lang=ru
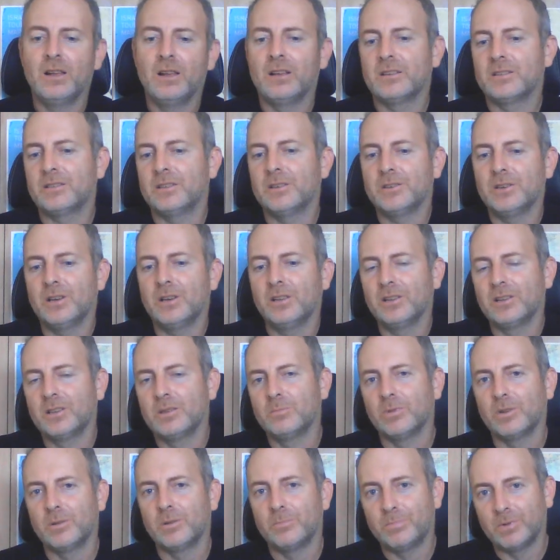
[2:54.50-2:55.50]
Сначала это
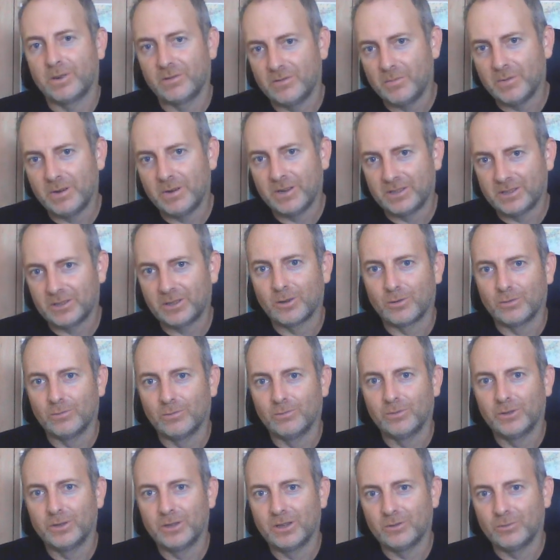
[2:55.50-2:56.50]
было Первомайское
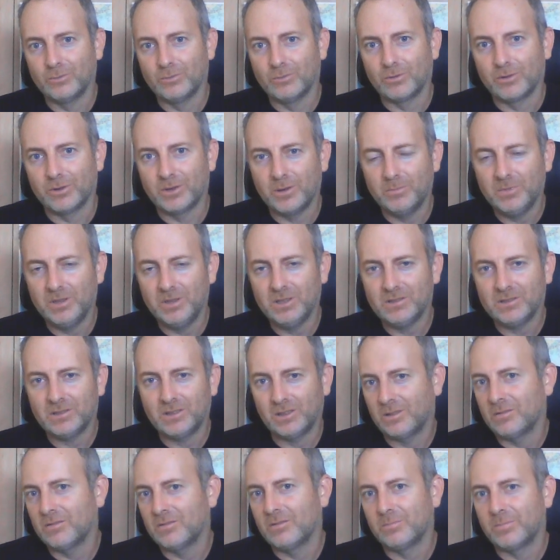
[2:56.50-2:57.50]
РОВД города Минска,
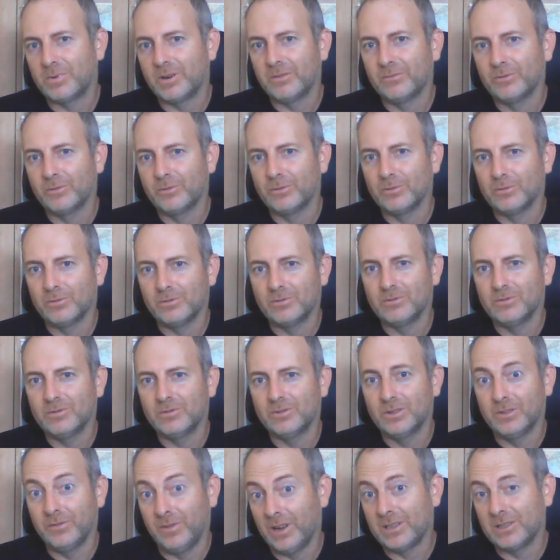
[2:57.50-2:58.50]
там я провел
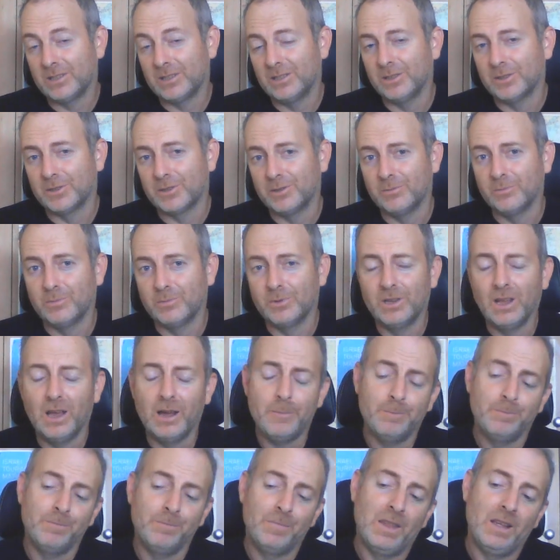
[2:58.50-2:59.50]
два с лишним
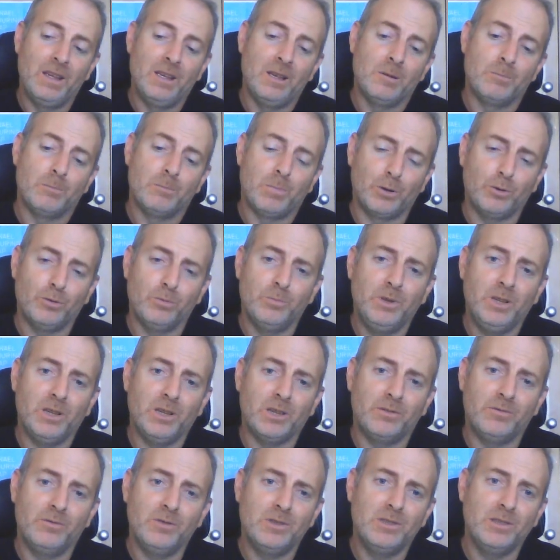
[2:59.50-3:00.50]
дня. Потом меня
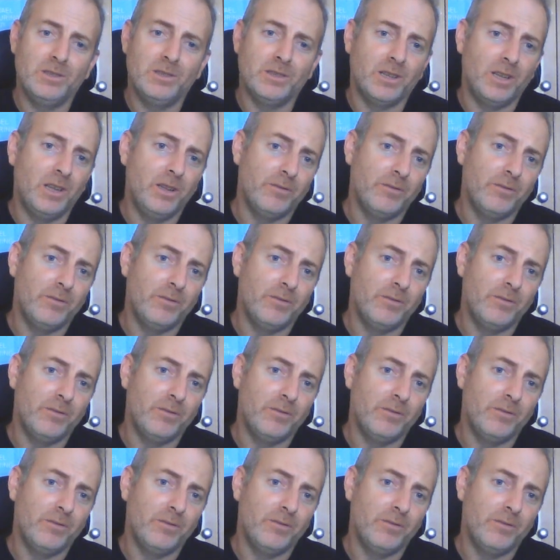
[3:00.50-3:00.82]
отвезли на